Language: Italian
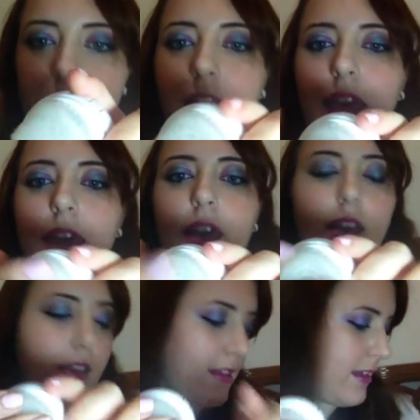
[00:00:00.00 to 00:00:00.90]
che
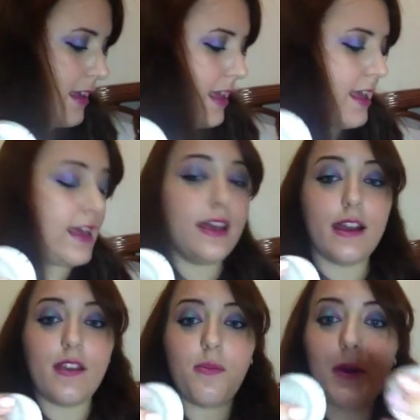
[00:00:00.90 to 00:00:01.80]

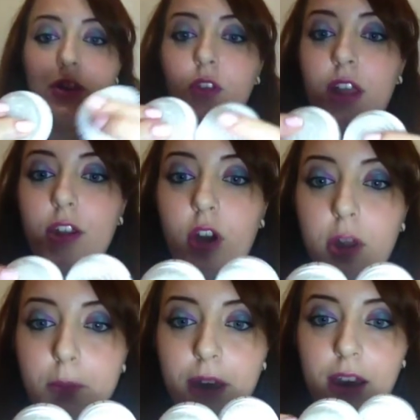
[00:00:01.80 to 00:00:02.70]
rispetto alla
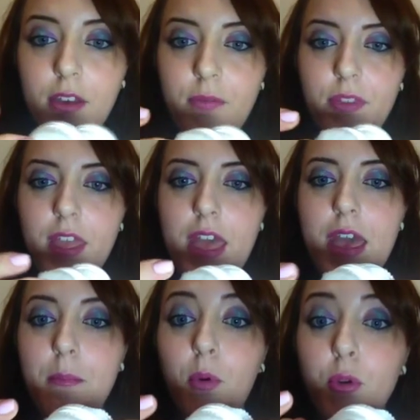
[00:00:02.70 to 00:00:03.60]
normal
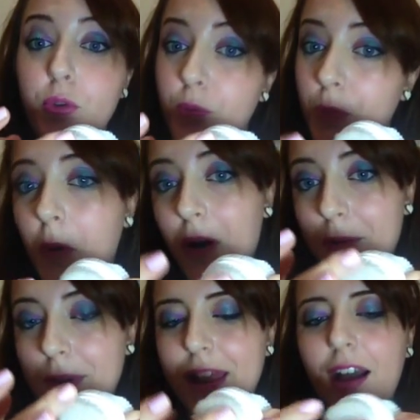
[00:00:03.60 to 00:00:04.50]
è molto più
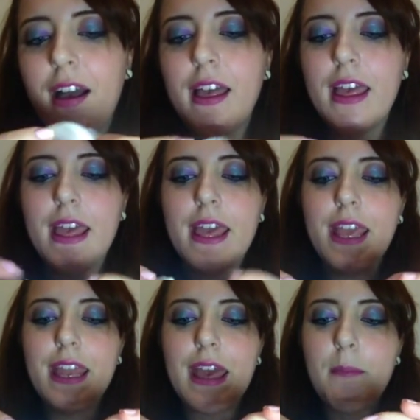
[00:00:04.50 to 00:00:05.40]
morbida
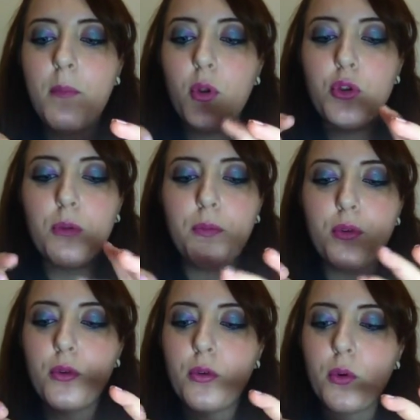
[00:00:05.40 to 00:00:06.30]
ed è molto
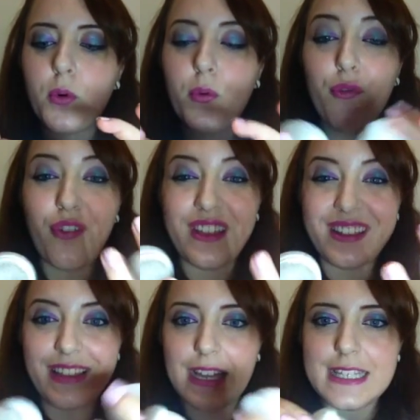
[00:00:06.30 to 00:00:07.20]
più
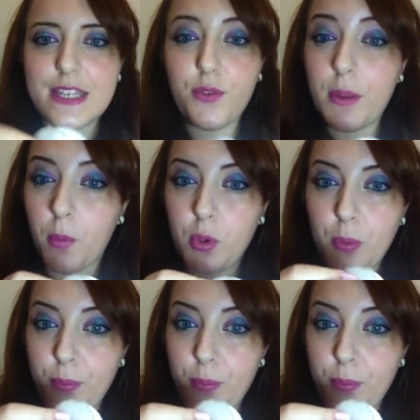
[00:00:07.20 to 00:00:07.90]
fitta, le sedole molto